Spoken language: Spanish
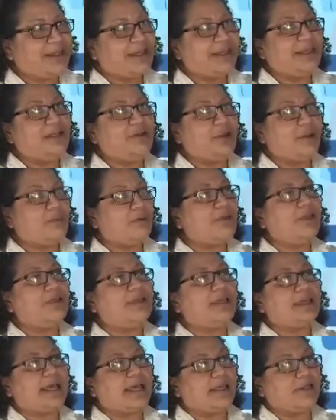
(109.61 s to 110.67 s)
y nos hemos
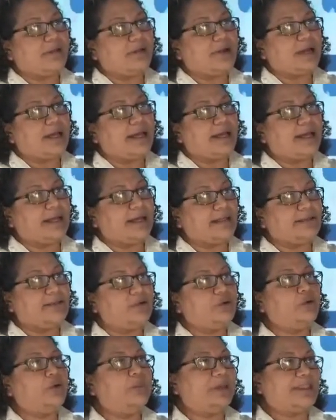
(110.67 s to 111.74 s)
dedicado a
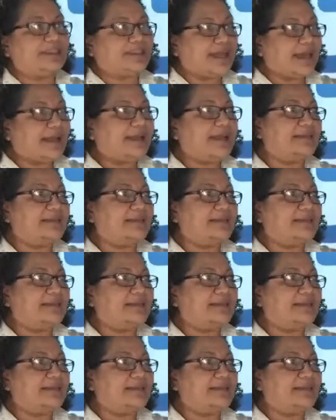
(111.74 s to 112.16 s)
documentar